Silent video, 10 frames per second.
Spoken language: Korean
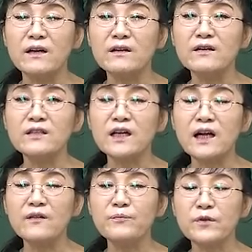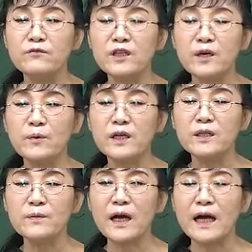그러니까 우리가 보게
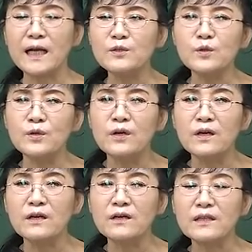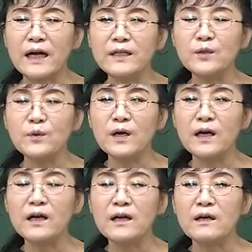되면 아주
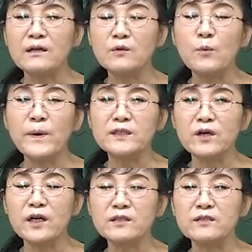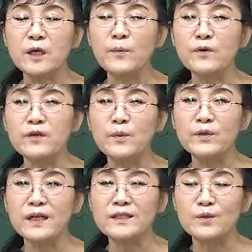난이도가 높아져가지고 접근을
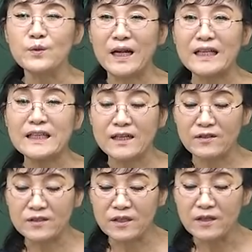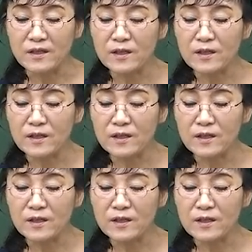못할 정도는 아니라는 거죠.